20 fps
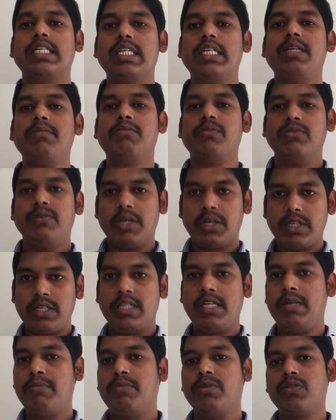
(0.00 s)
இனிப்பு
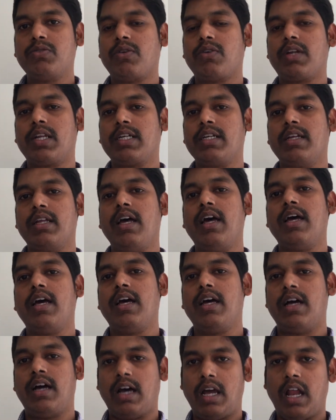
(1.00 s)
வெறும் இனிப்புன்னு சொல்கிறாங்கன்னா
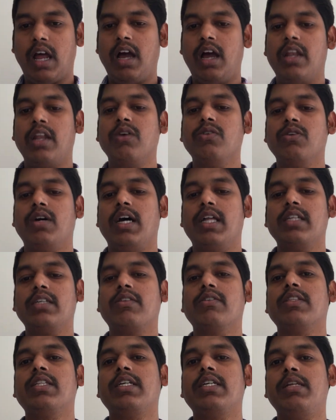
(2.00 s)
ஹலோ
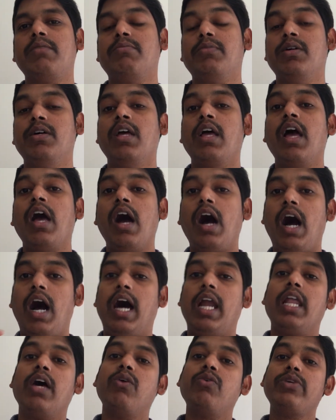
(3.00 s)
அதுக்கு வந்து இனிப்பு
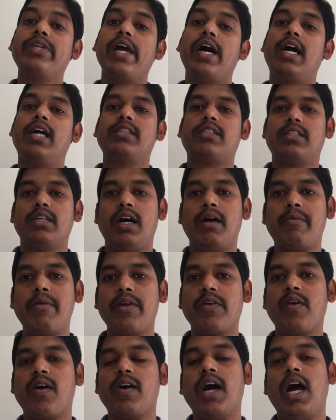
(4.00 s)
ஹலோ யாத்
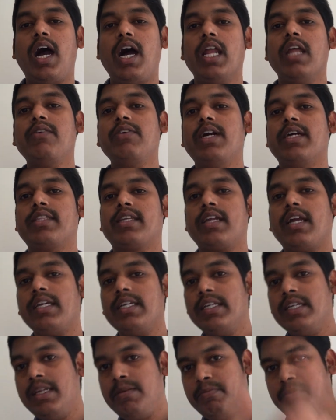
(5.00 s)
அப்படிங்குவாங்க ஹலோ யாத்னா
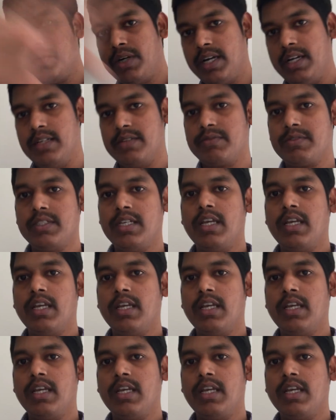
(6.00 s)
இனிப்புகள்